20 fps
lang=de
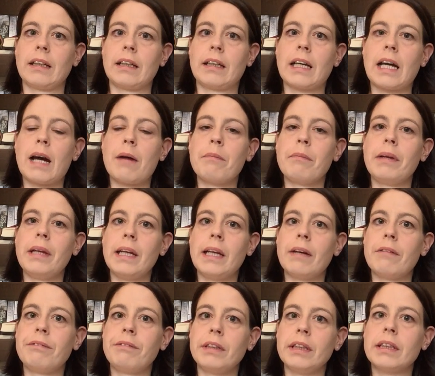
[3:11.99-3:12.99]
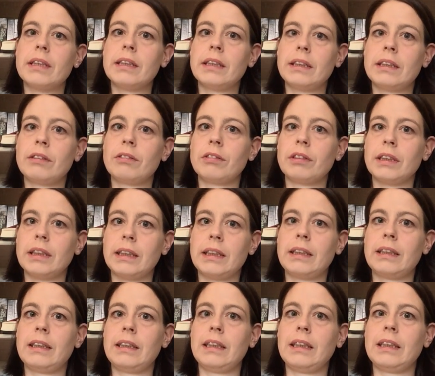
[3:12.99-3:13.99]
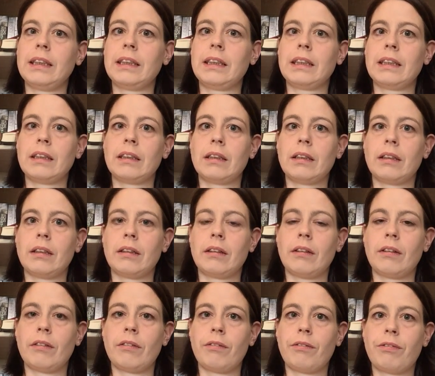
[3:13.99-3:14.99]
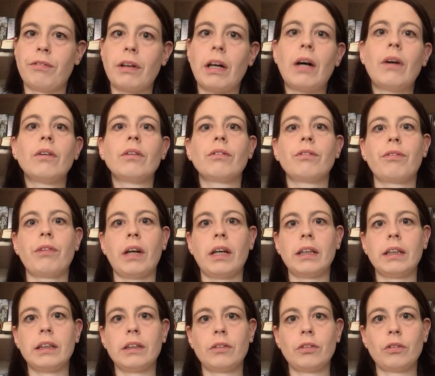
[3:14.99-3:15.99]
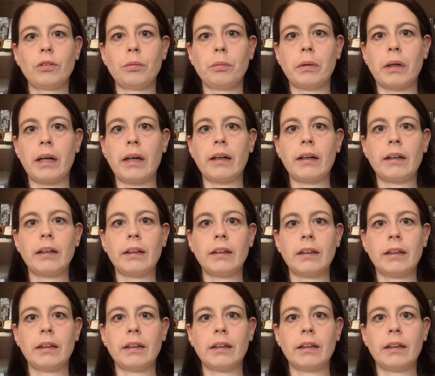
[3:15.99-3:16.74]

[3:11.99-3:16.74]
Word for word: kam er wirklich so richtig frauenfeindlich rüber.